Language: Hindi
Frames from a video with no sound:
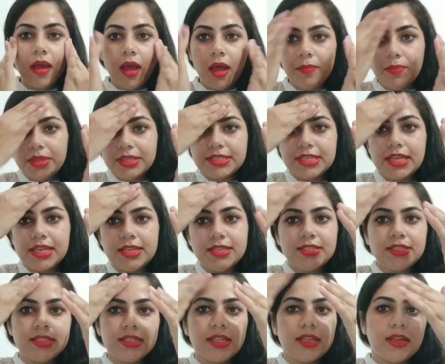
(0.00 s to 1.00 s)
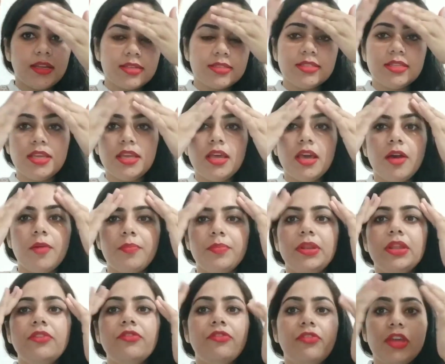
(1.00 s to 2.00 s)
आप इसे इस तरह से
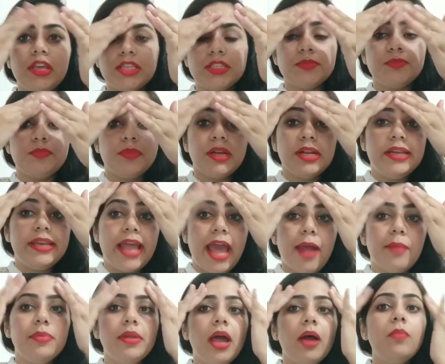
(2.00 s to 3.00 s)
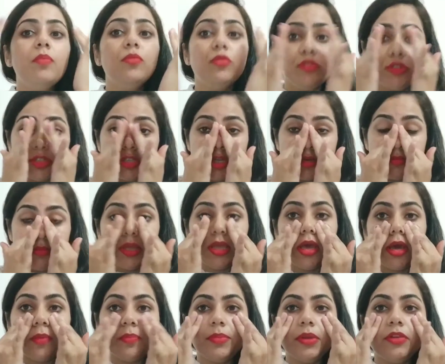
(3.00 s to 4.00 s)
अपने फेस पर डैब डैब मोशन में
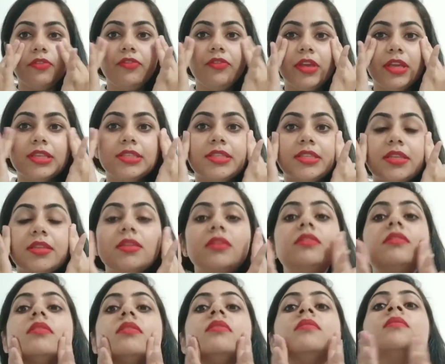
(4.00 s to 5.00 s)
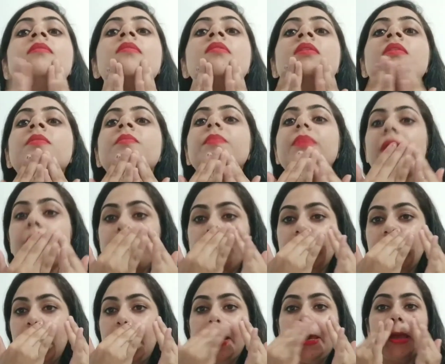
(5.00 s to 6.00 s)
अपने फेस पे
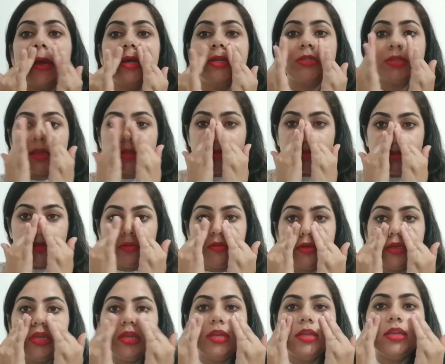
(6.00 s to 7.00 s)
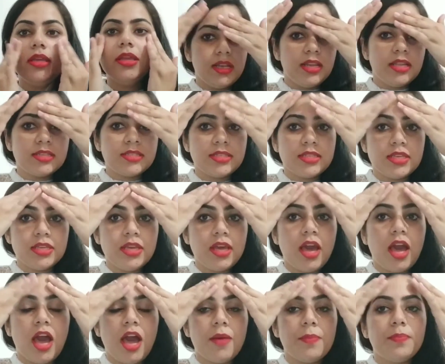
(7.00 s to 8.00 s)
अप्लाई कर सकते हो करने से
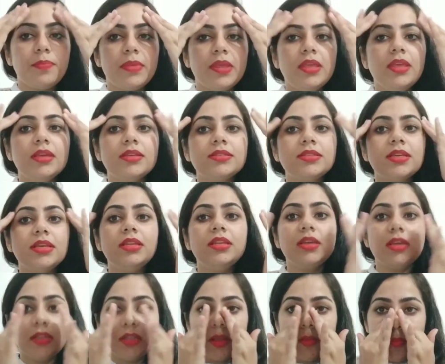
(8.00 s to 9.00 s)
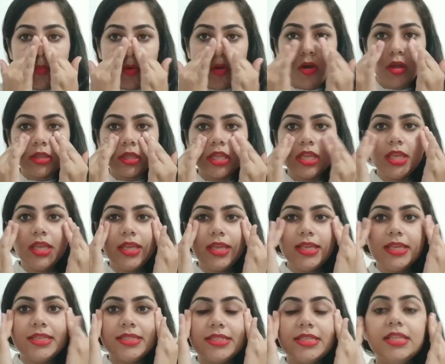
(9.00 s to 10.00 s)
आपकी ये स्किन के अंदर बहुत ही
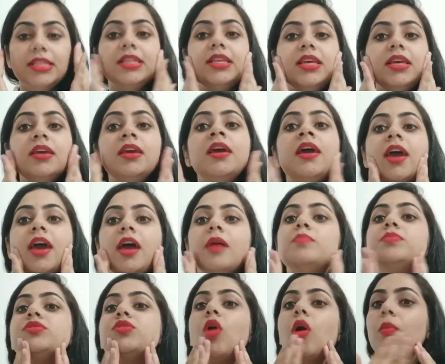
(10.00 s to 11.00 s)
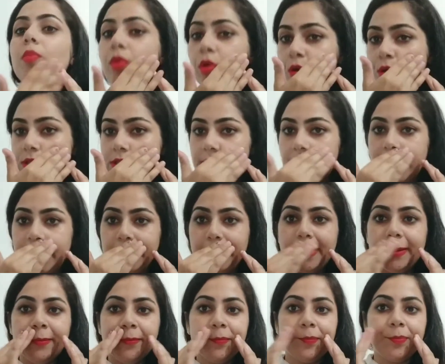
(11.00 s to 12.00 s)
इजीली एब्जॉर्ब हो जाएगा